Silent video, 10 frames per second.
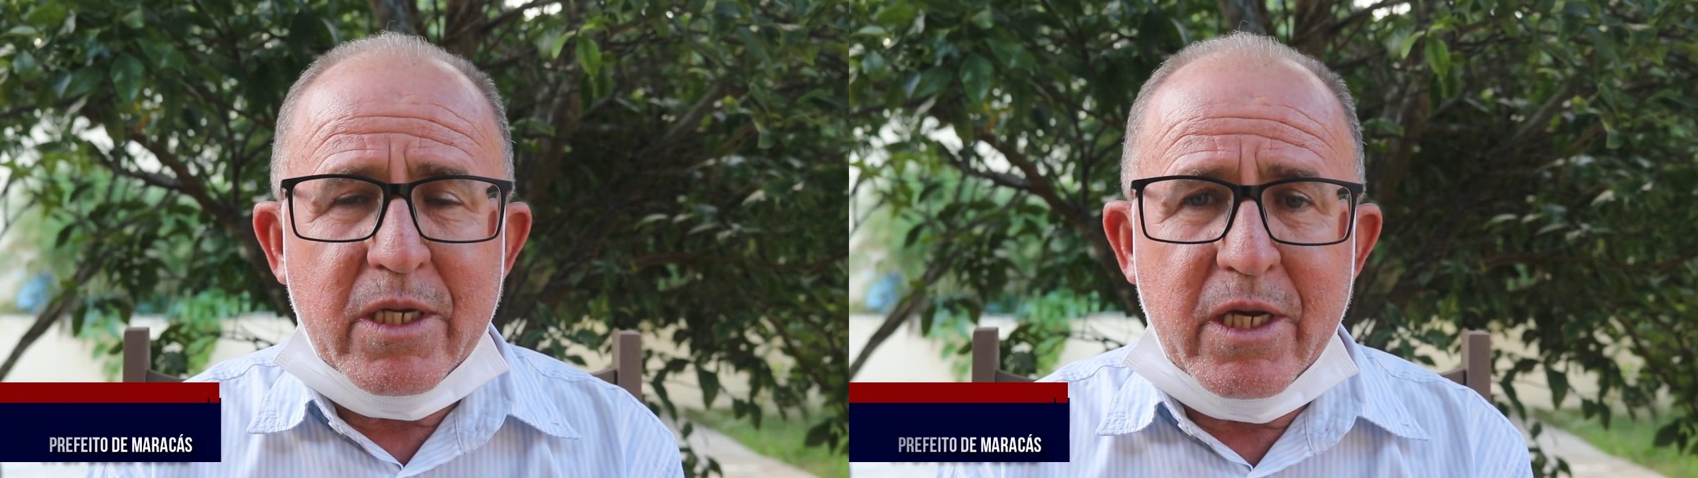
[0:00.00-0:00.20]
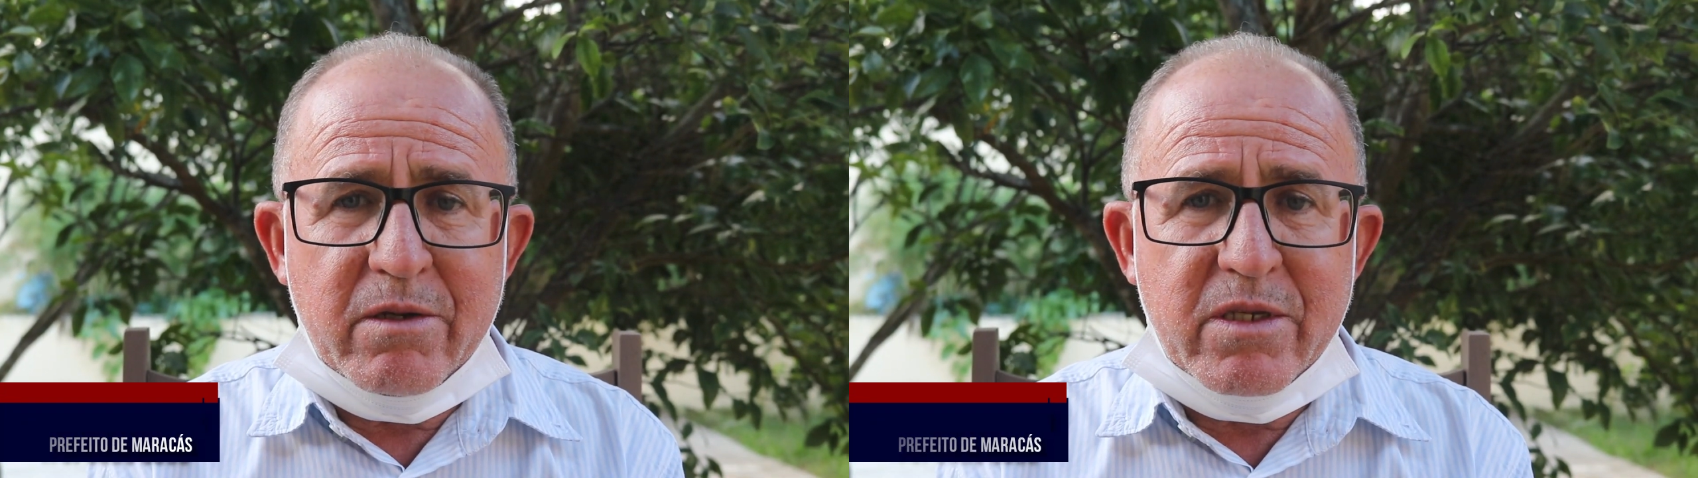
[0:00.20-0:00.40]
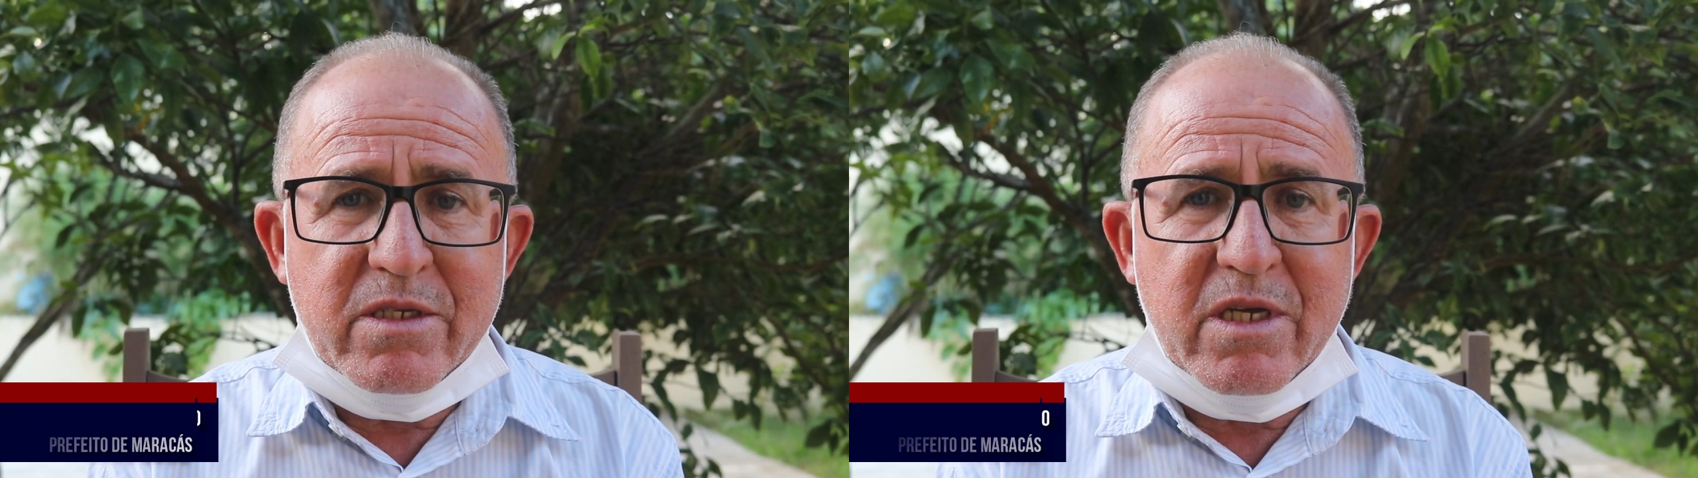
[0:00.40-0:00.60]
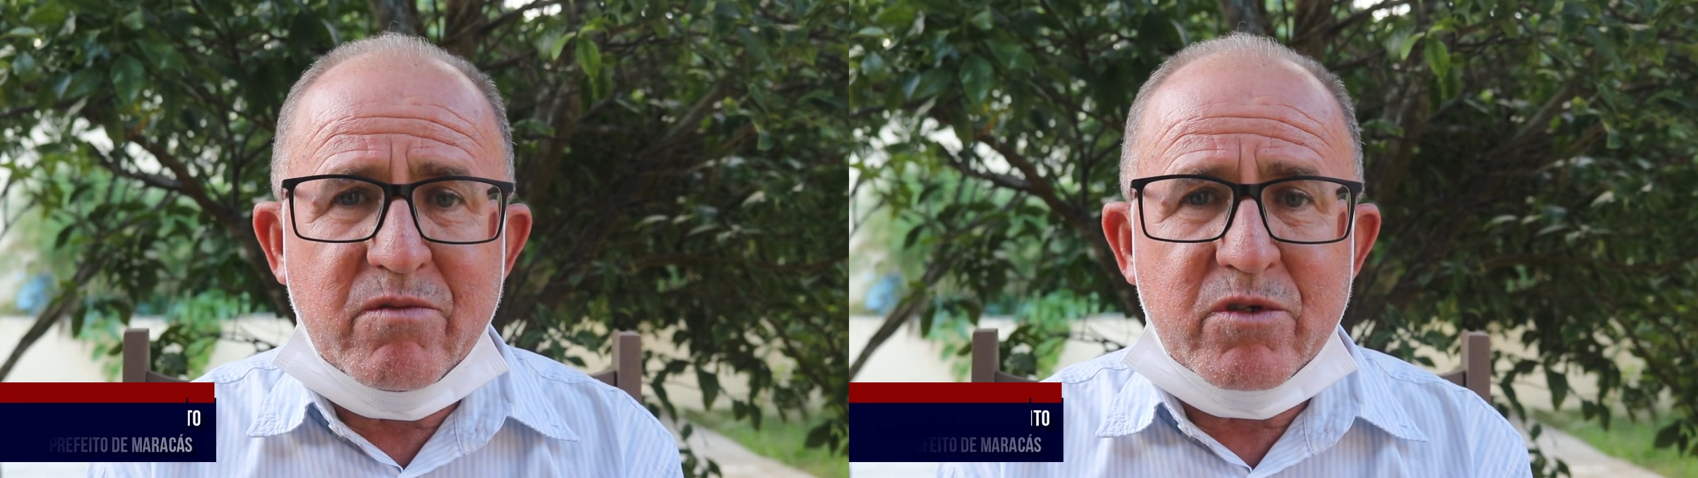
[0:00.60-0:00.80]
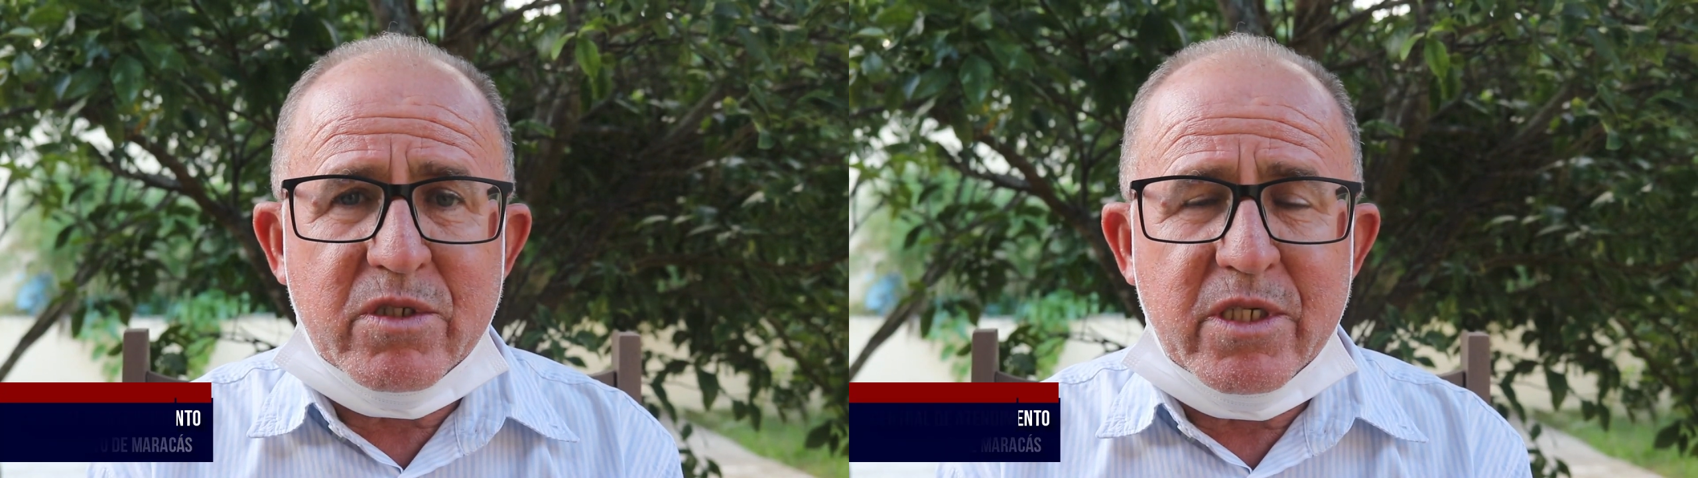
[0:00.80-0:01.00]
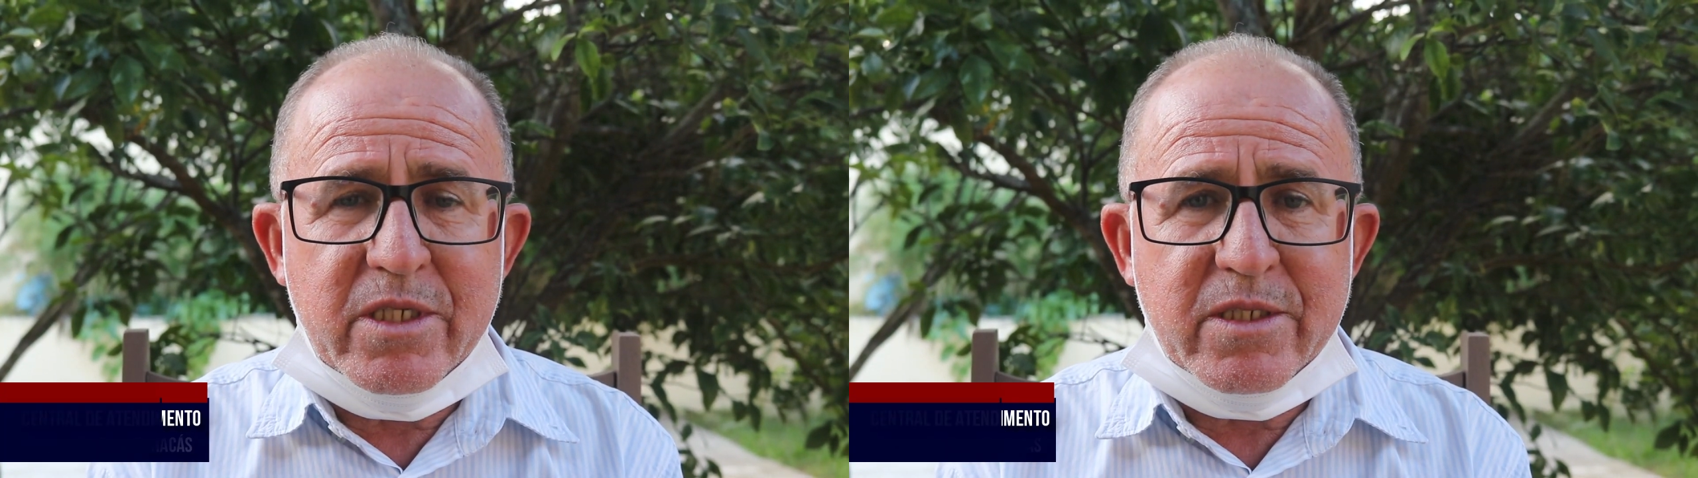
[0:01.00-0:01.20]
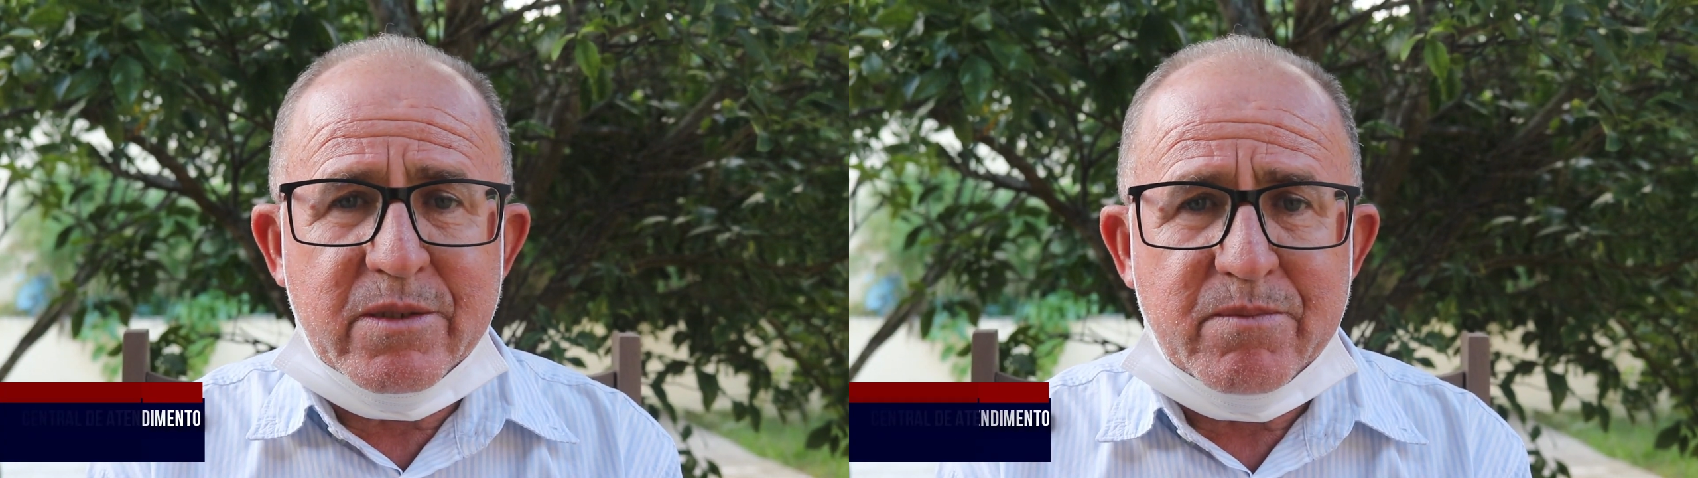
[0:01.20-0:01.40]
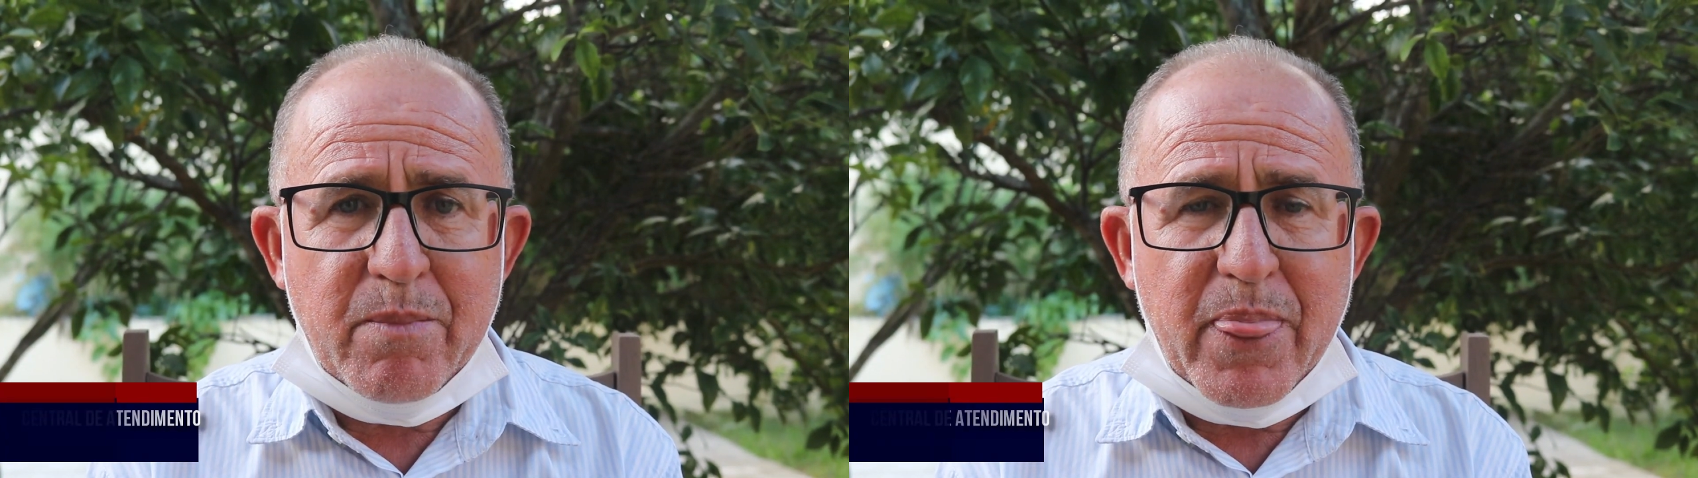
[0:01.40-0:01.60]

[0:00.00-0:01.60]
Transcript: Quero dizer a vocês